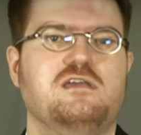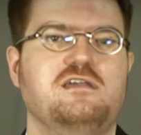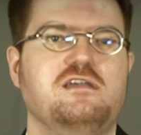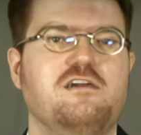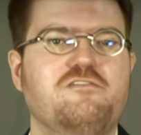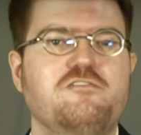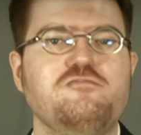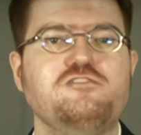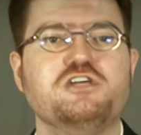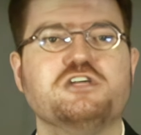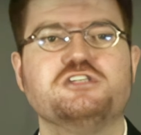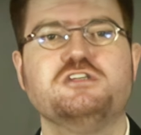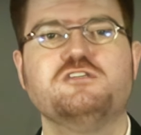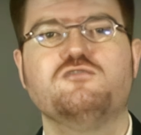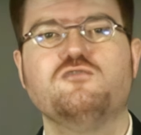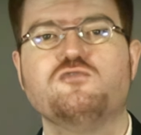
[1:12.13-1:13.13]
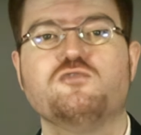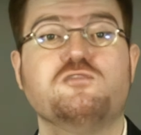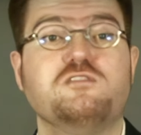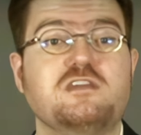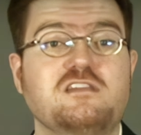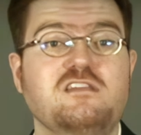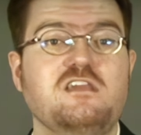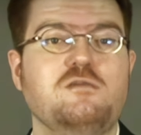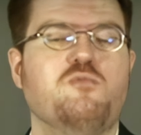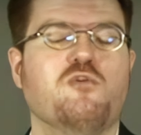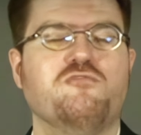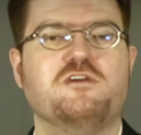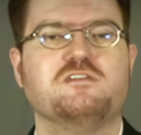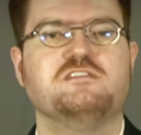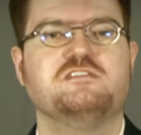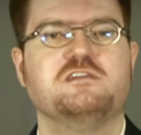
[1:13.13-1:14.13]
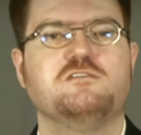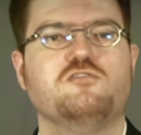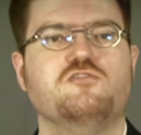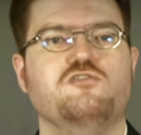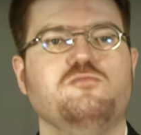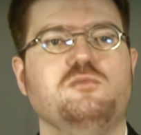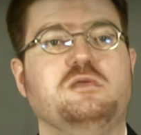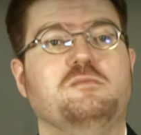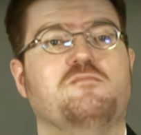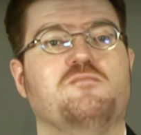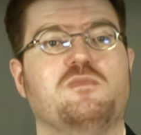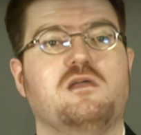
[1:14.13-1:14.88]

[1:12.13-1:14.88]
Il a fallu chercher d'autres techniques pour faire des économies.